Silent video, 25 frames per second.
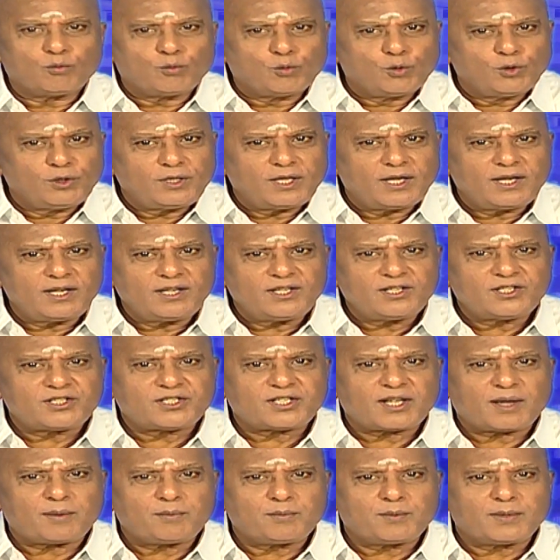புதன்
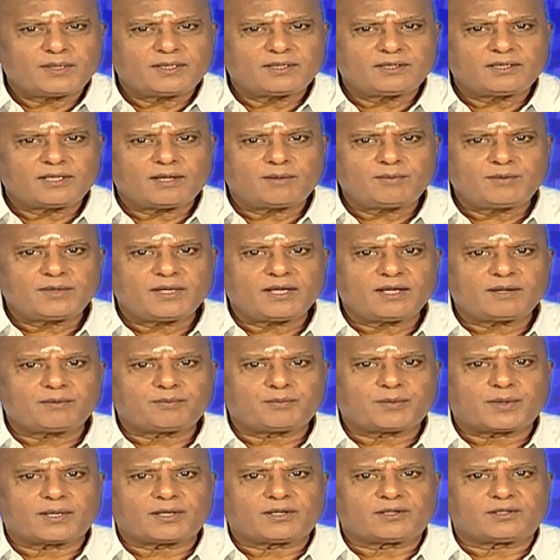சம்பந்தம்
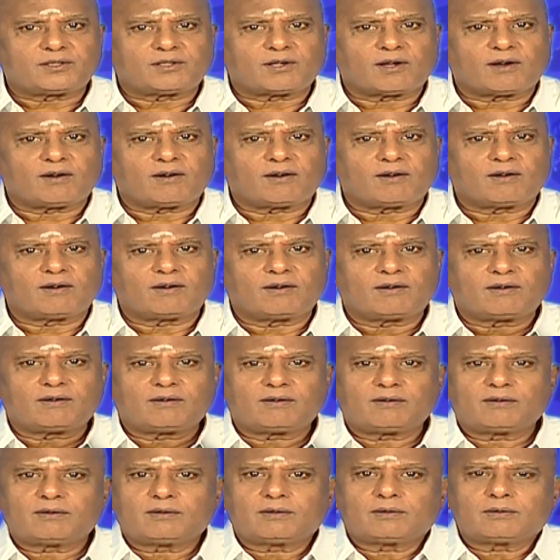ஏற்பட்டால்
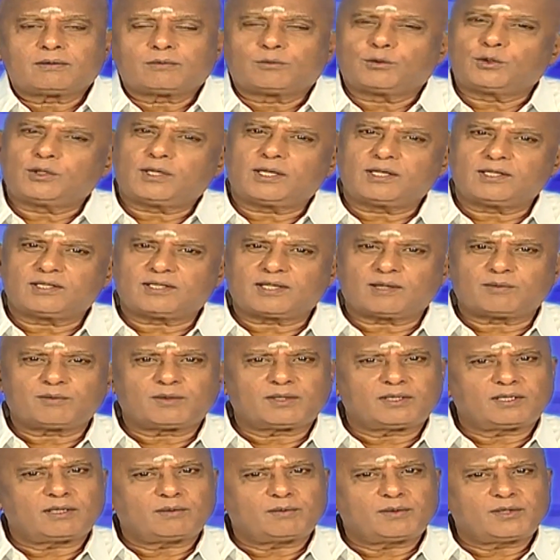புதன்
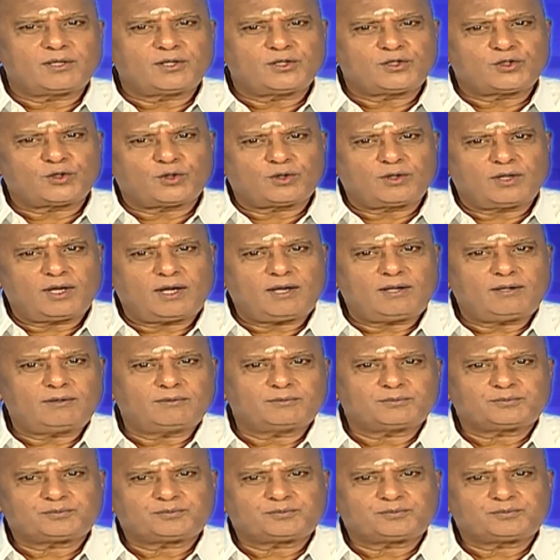சம்பந்தம் என்று சொன்னால்